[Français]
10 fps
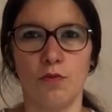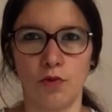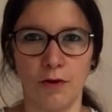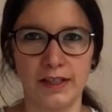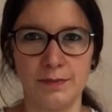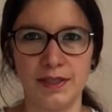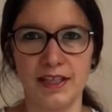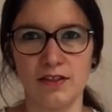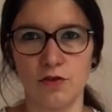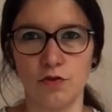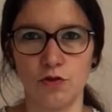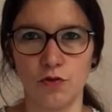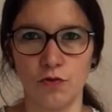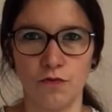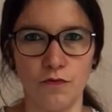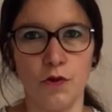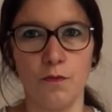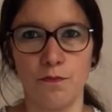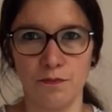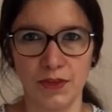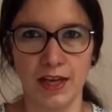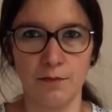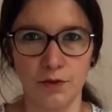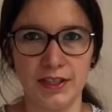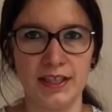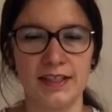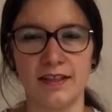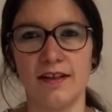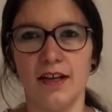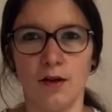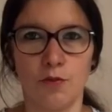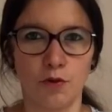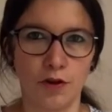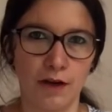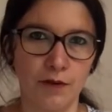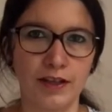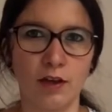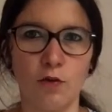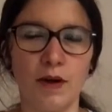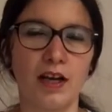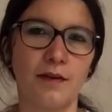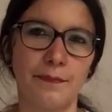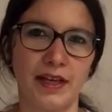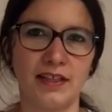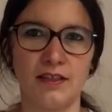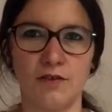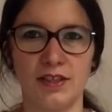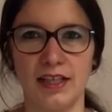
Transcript: pour leur expliquer ce que je veux qu'elles me disent pour avoir des remarques pertinentes.